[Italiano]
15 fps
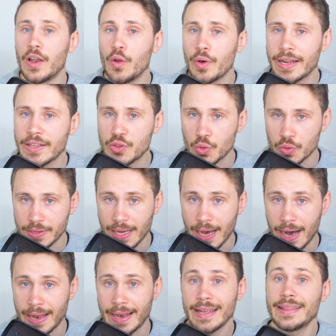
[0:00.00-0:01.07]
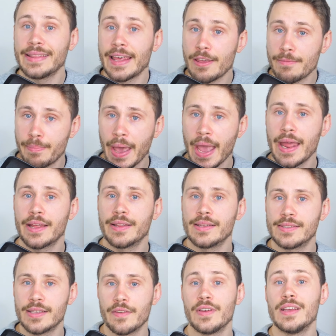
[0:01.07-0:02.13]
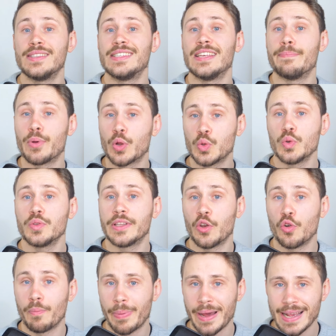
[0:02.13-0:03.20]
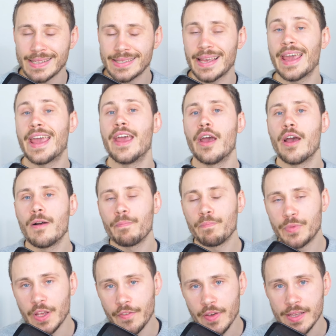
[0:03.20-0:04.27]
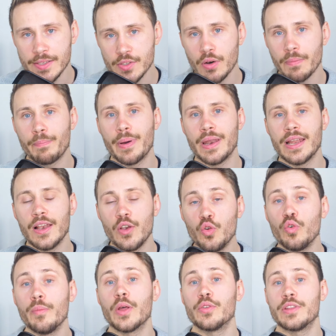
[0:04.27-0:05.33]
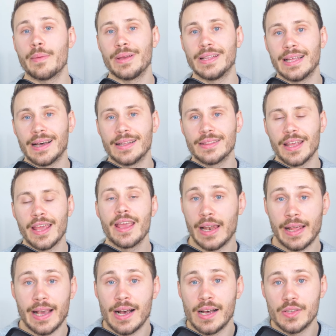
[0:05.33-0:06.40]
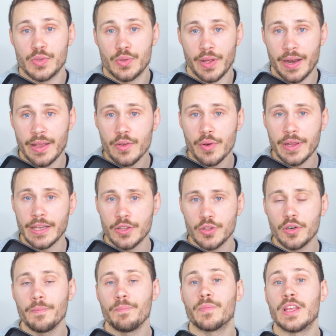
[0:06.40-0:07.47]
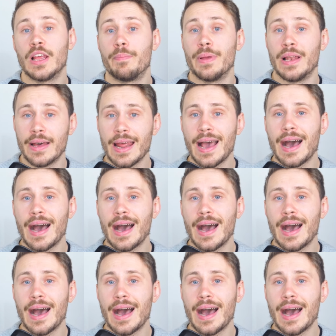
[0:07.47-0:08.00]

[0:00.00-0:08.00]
valore totale dei beni e dei servizi prodotti in un paese diviso per il numero di abitanti. Nel caso del Regno Unito, il PIL